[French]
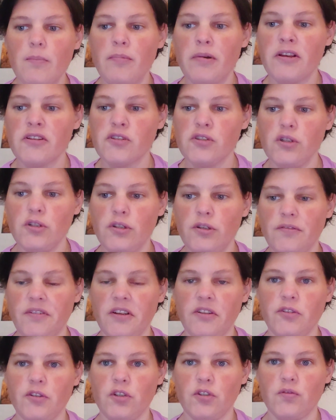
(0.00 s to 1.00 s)
Parce que, en
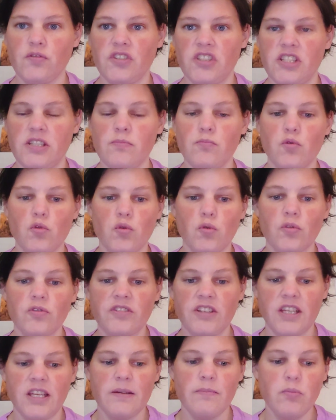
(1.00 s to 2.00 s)
fait, je vous ai dit, mon
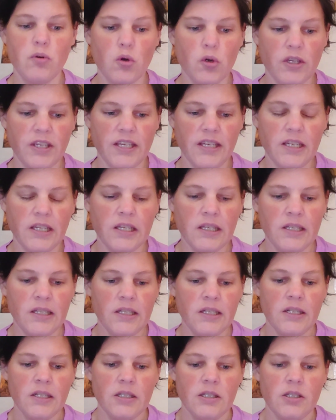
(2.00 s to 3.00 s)
compte est bloqué.
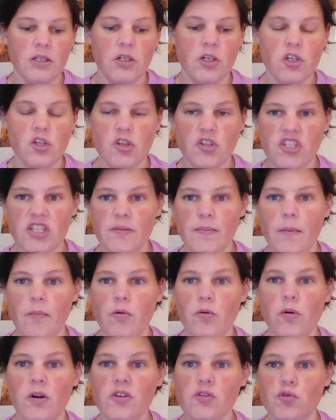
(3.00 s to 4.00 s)
Euh, je ne sais pas
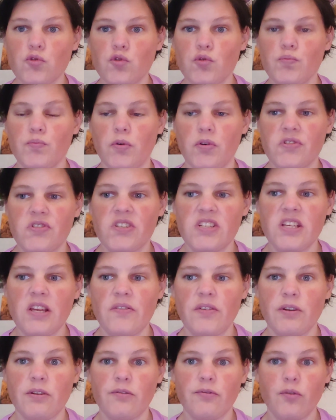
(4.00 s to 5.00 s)
pourquoi ils ont dû penser qu'il
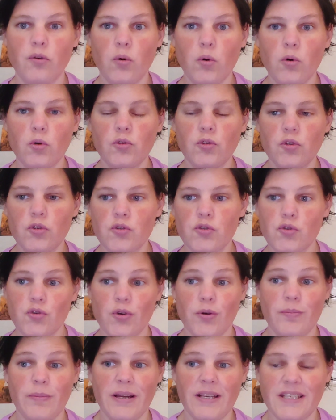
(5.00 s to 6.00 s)
y avait une fraude
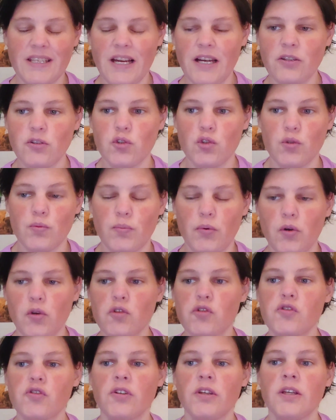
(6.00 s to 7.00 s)
sur ma carte, je
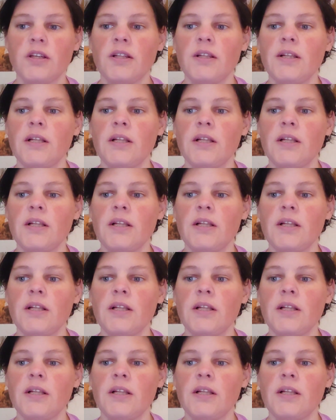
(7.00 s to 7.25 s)
pense